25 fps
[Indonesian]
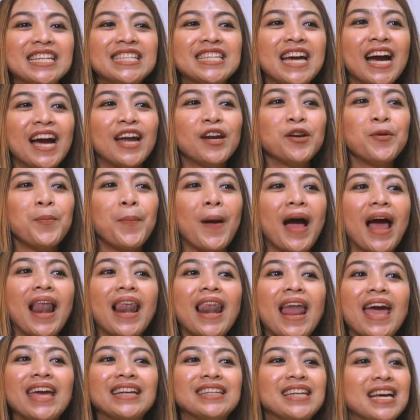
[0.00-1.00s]
Jangan
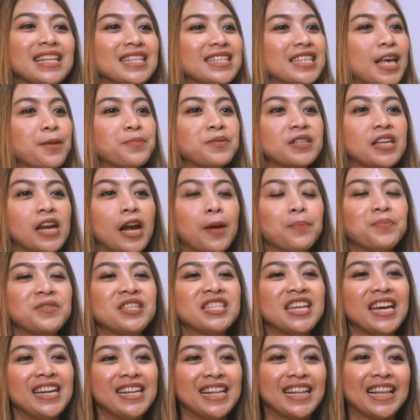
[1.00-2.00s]
lupa like dan subscribe
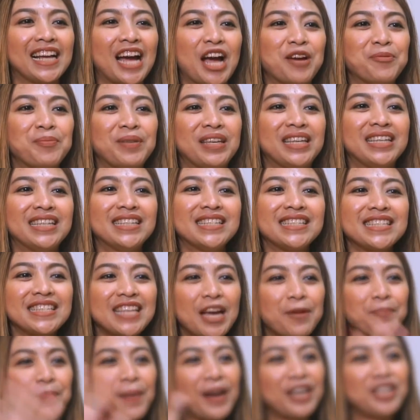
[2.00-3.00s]
channel kami.
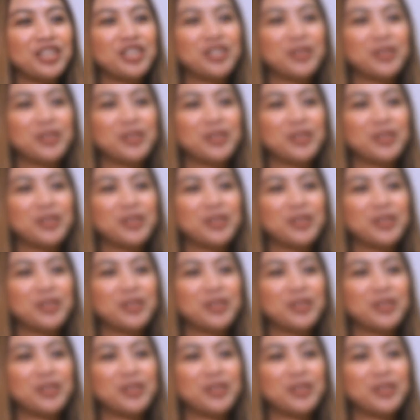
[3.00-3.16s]
Sampai